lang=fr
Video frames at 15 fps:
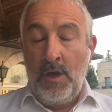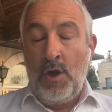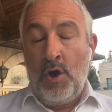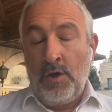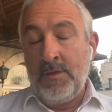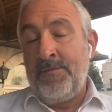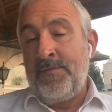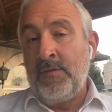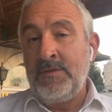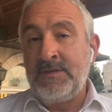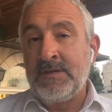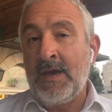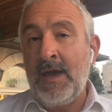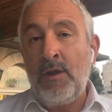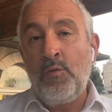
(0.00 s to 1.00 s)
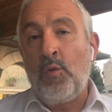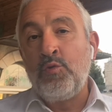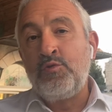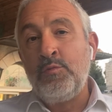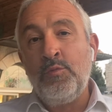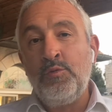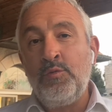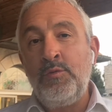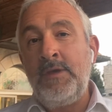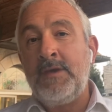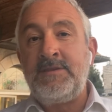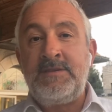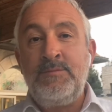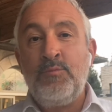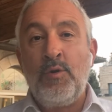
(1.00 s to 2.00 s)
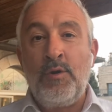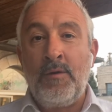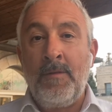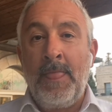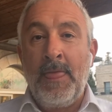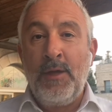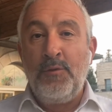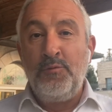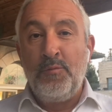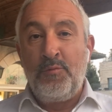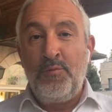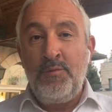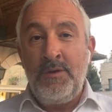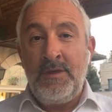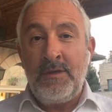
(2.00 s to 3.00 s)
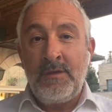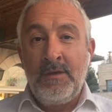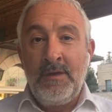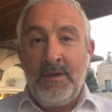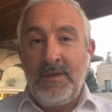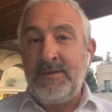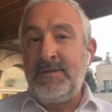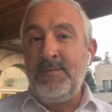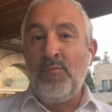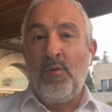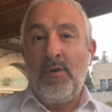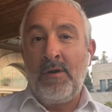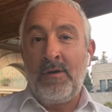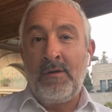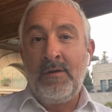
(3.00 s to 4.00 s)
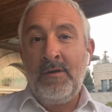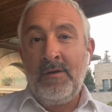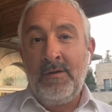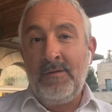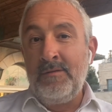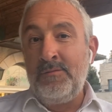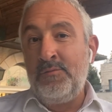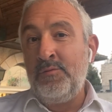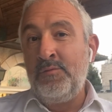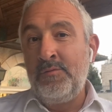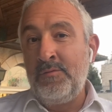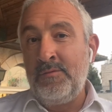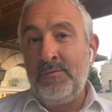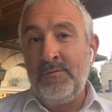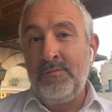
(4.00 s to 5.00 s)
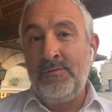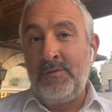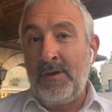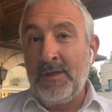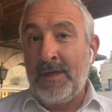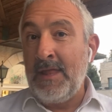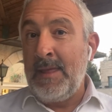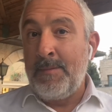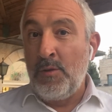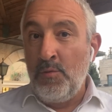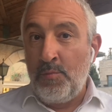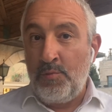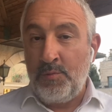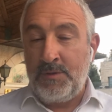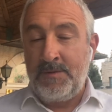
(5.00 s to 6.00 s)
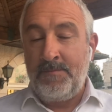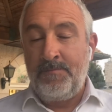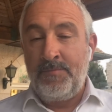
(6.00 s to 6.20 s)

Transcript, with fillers: En effet, en Israël, grosso modo, il y a six mois de pluie et six mois de, euh, dans lesquels il n'y a pas de pluie.